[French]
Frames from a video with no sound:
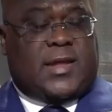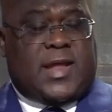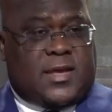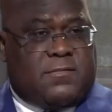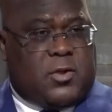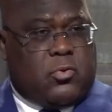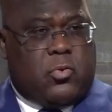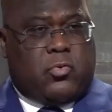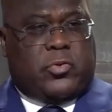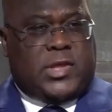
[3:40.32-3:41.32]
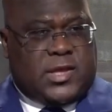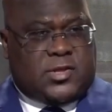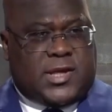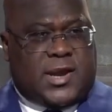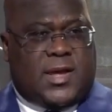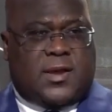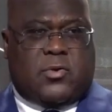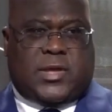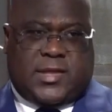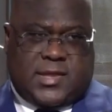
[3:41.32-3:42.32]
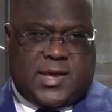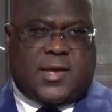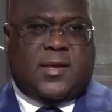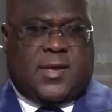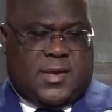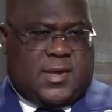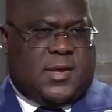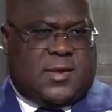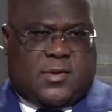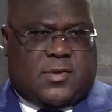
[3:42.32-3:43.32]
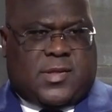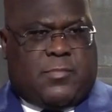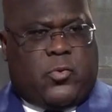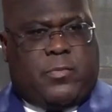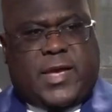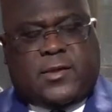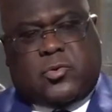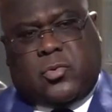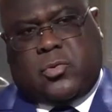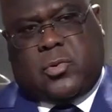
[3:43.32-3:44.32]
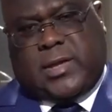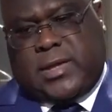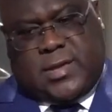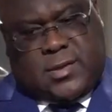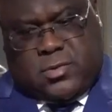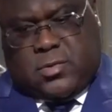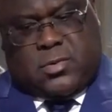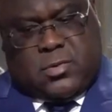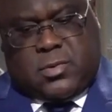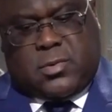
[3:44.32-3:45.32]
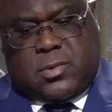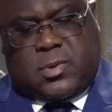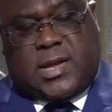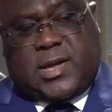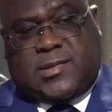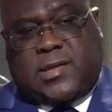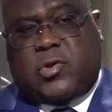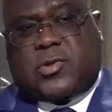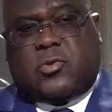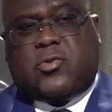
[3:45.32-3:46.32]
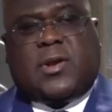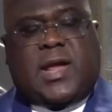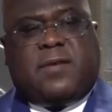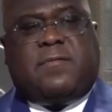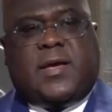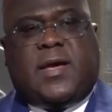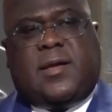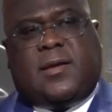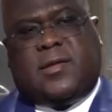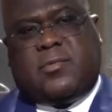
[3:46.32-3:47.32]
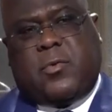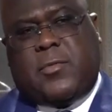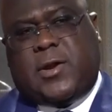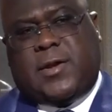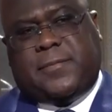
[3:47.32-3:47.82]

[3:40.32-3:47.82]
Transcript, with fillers: d'arriver. Le Burundi est déjà là, le Kenya, euh, c'est pour bientôt, et la situation se clarifiera à ce moment-là.